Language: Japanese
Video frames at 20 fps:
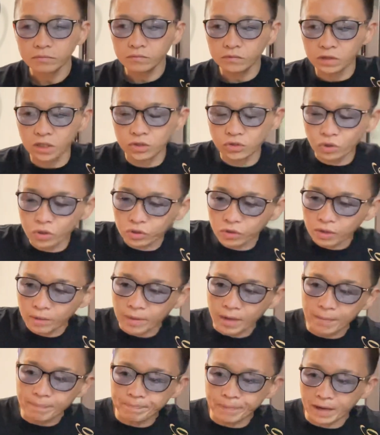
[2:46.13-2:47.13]
だからそれとかも
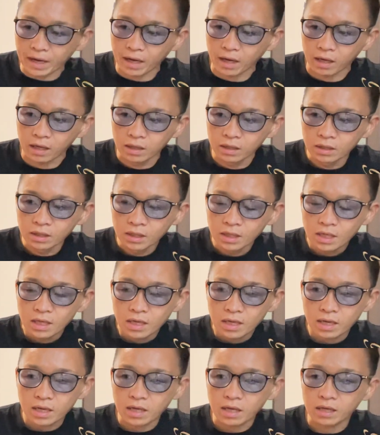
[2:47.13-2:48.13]
やっぱ、
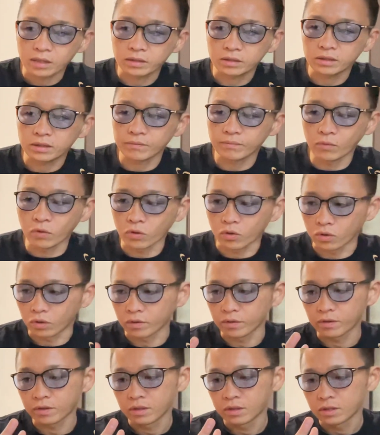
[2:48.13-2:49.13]
えー、
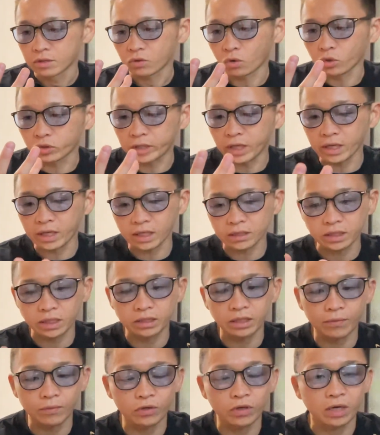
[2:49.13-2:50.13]
もう固定化され
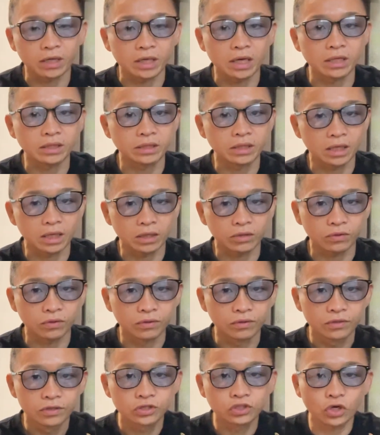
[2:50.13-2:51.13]
たものがないんだなと。
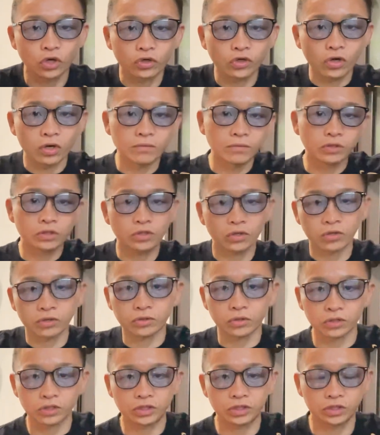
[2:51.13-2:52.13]
諸行無常
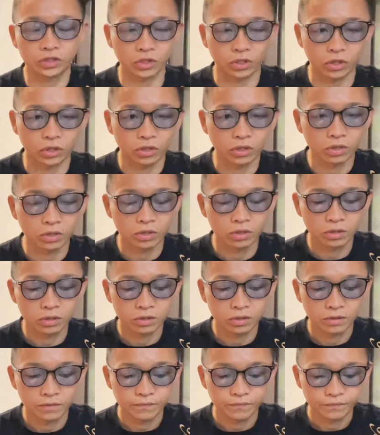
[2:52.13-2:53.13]
と一
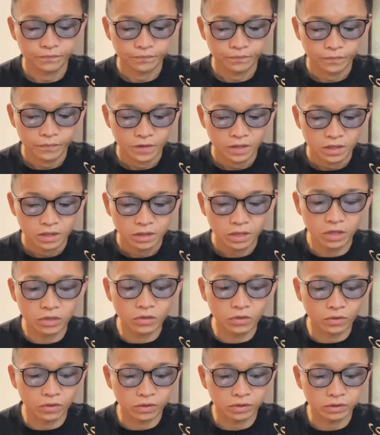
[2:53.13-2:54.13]
緒。っていう
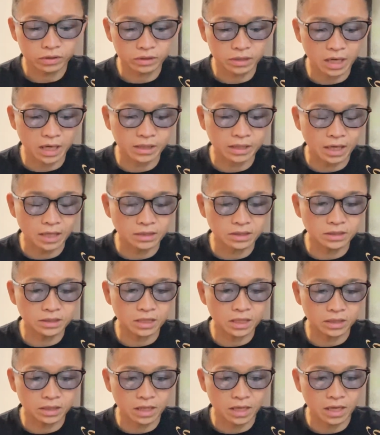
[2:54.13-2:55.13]
のが感じ
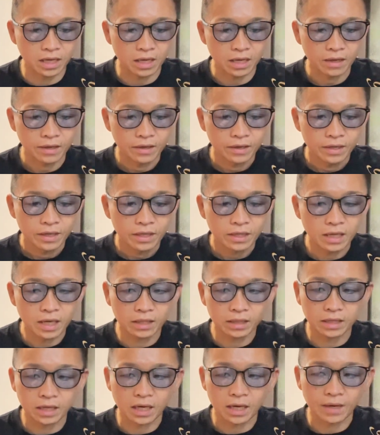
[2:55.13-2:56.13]
てて、な
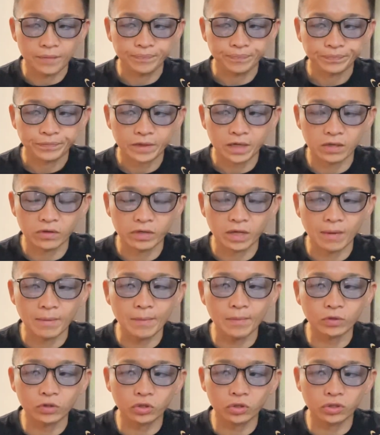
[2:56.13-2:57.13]
んか、あの、山
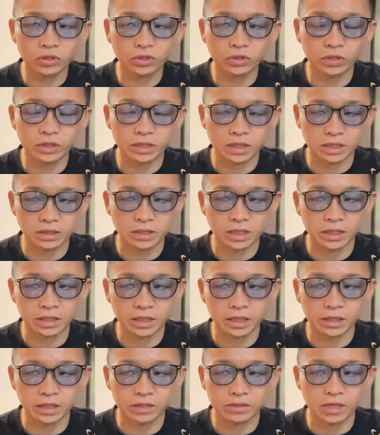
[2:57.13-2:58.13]
本義則先生、
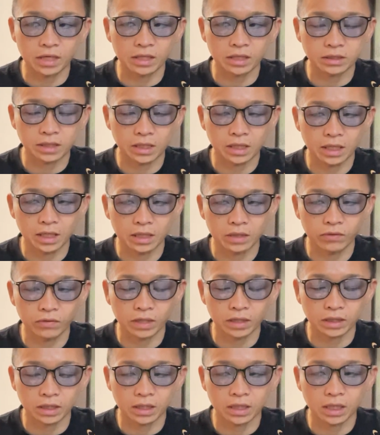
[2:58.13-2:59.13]
筋肉博士の
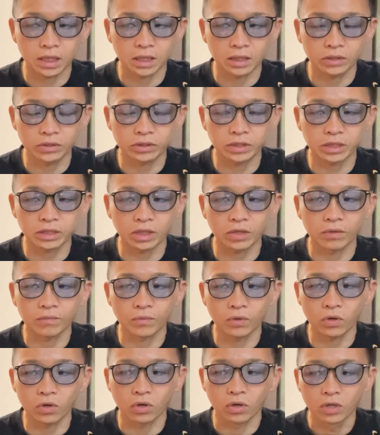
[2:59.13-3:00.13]
方が言ってたの
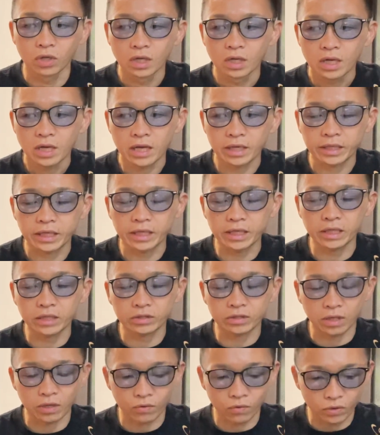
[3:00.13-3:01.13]
も、え筋
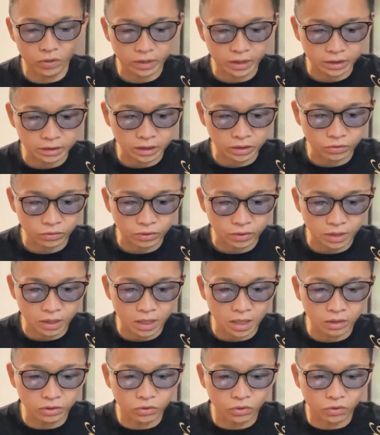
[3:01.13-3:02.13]
肉が多い方と
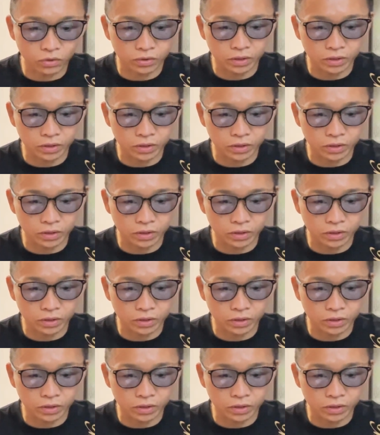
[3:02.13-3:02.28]
か、あと、